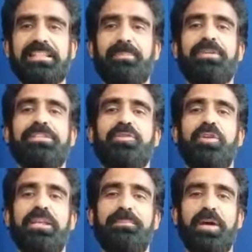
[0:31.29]
सब किसी को
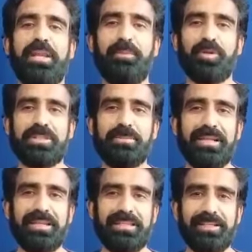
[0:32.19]
ले पाना
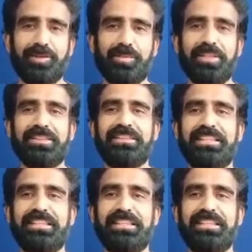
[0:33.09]
पॉसिबल नहीं है तो हमने